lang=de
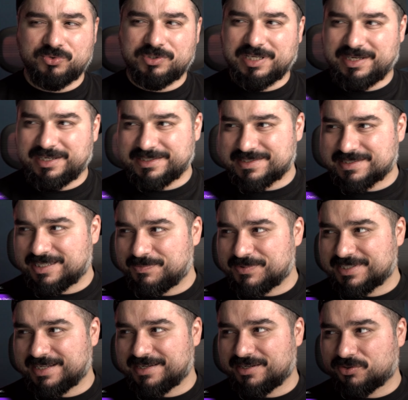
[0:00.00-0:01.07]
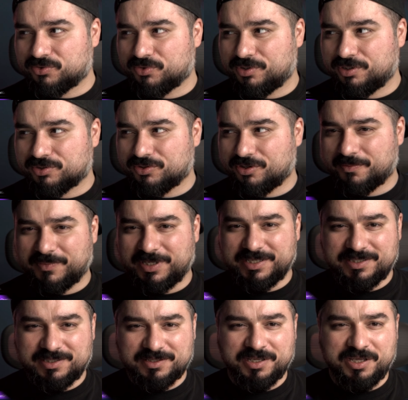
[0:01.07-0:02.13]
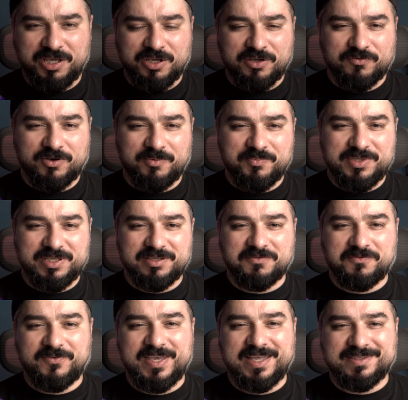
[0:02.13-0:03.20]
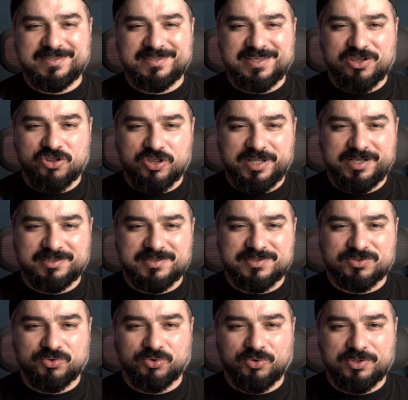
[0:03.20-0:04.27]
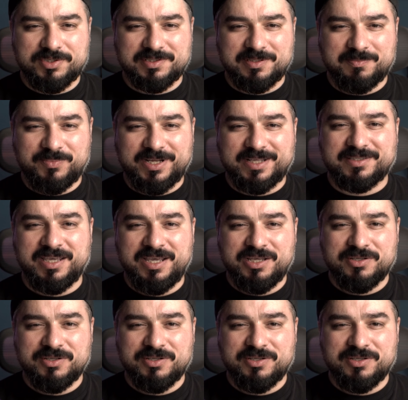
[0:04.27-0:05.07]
guter Letzt gibt es dann natürlich nochmal hier von mir ein fertig erstelltes Gerüchteblatt